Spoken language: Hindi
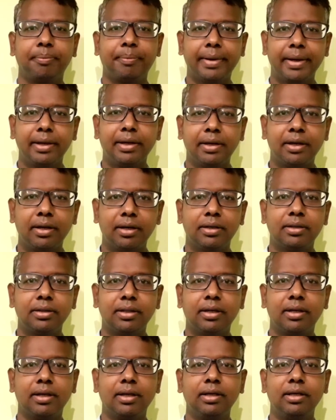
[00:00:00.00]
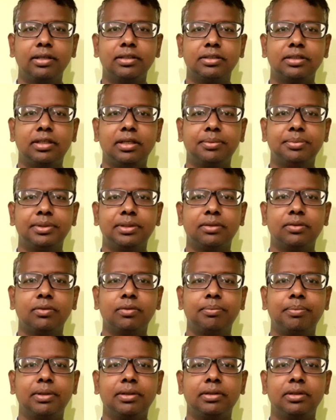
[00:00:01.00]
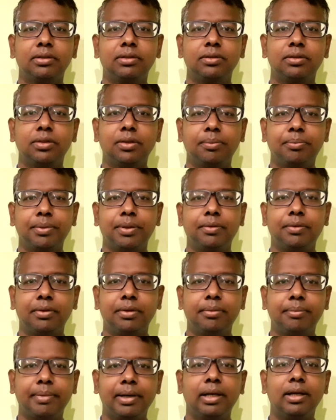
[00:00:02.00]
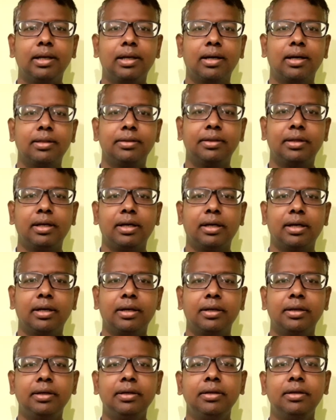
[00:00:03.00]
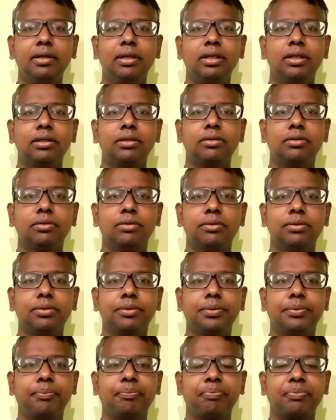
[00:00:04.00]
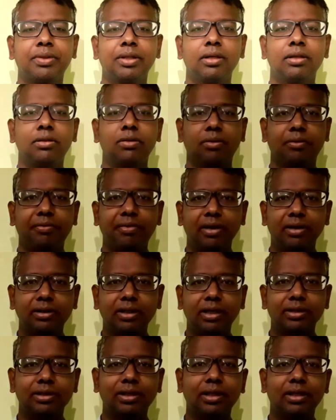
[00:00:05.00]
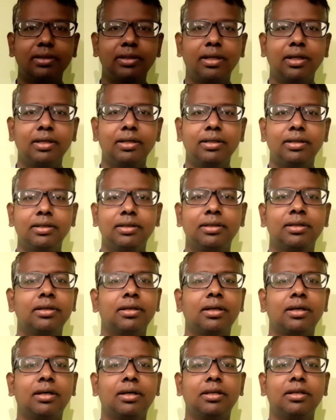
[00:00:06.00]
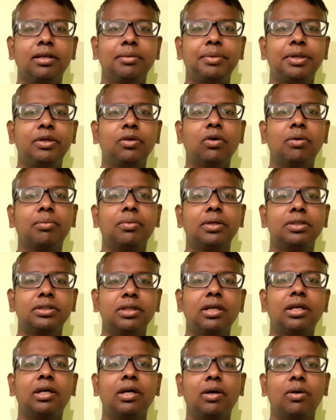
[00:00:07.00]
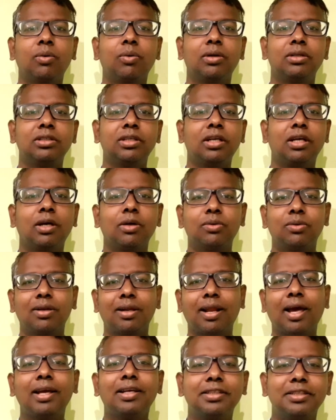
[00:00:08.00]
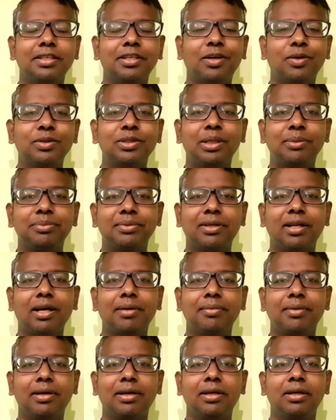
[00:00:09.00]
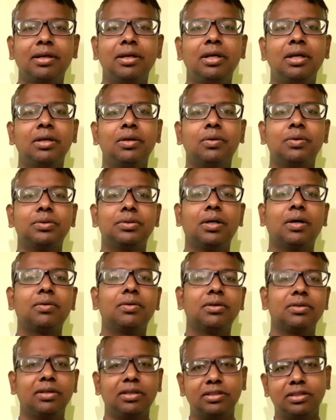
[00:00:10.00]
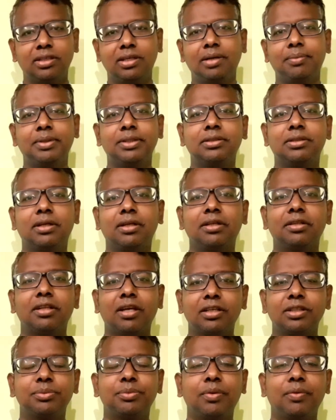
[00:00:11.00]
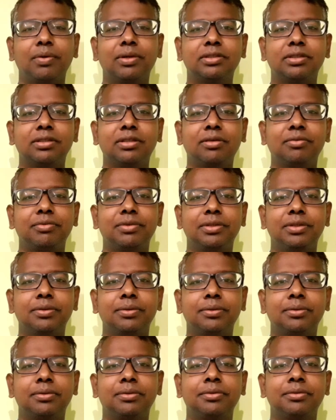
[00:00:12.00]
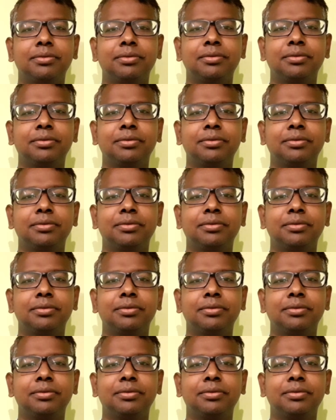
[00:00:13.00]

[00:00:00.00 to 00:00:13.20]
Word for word: बैन हटता है एच के ऊपर ये जो टेम्प्रोरी बैन लगा दिया गया है तो तो फ्रेंड्स आज के लिए इतना ही अगर ये वीडियो आपको अच्छा लगा हो अच्छा लगा तो लाइक शेयर और सब्सक्राइब करें कुछ डाउट है तो नीचे कमेंट्स करें थैंक्स फॉर वॉचिंग द वीडियो